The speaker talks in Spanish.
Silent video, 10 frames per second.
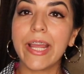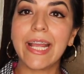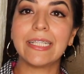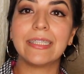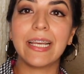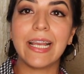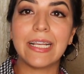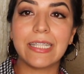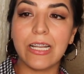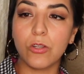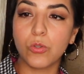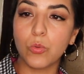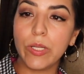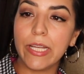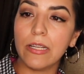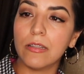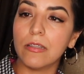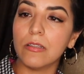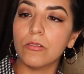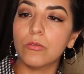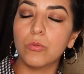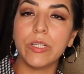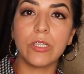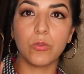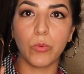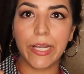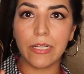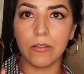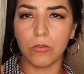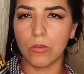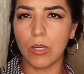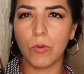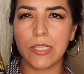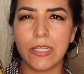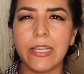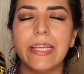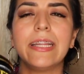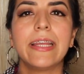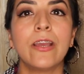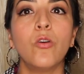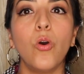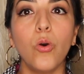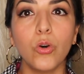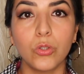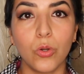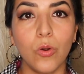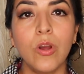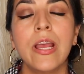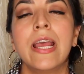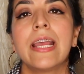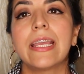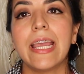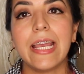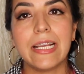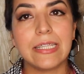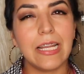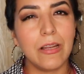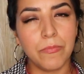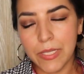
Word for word: este que es el Sweet Sweet Sweat o algo así y tengo otro que es del